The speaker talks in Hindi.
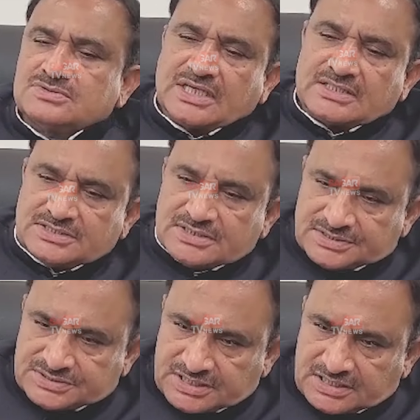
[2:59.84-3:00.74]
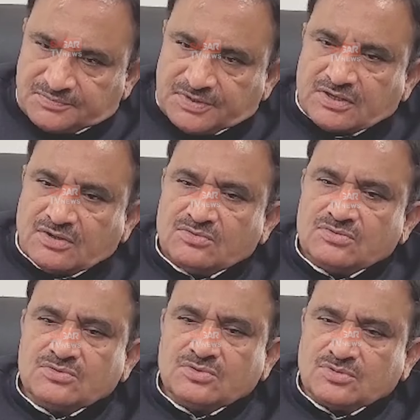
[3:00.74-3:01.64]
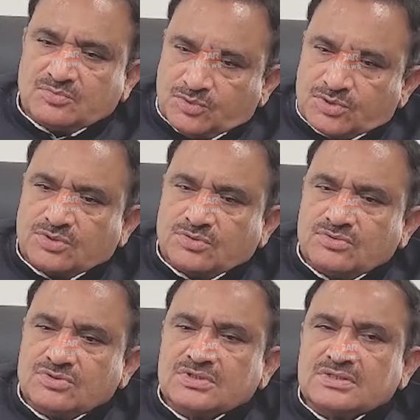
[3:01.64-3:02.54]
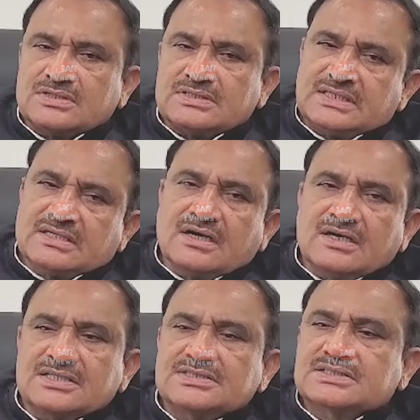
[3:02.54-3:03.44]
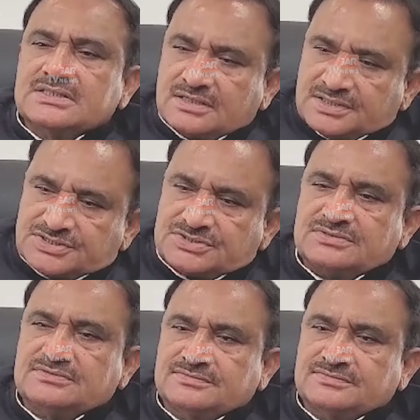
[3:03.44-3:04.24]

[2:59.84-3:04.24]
जाति का जहर फैलाओ और वोट लो ये कांग्रेस की रणनीति